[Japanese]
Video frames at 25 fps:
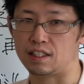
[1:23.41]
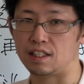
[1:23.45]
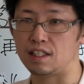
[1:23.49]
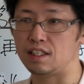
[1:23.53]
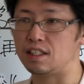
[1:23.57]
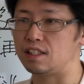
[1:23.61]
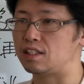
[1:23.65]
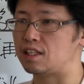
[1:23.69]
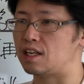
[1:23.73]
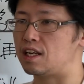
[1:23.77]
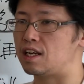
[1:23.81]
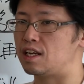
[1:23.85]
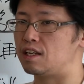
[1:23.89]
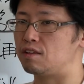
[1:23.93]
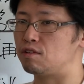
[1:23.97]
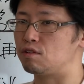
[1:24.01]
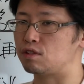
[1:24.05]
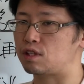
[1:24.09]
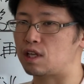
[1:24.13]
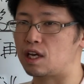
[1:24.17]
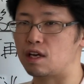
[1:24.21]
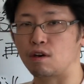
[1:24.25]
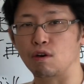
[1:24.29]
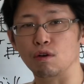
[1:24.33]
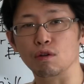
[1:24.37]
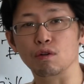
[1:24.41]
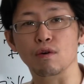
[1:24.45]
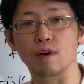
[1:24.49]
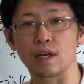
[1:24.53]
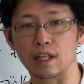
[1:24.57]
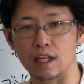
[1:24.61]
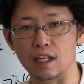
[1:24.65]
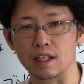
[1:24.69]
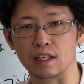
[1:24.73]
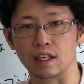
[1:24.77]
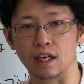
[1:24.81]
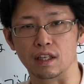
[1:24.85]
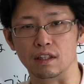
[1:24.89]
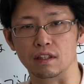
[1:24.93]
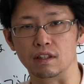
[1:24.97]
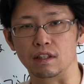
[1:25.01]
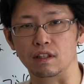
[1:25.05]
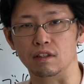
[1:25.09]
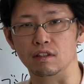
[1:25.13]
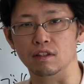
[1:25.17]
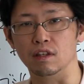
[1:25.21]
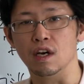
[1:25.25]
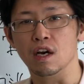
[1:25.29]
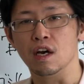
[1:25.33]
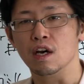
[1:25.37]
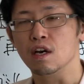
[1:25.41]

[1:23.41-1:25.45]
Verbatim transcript: 人生の成功とは何かっていう、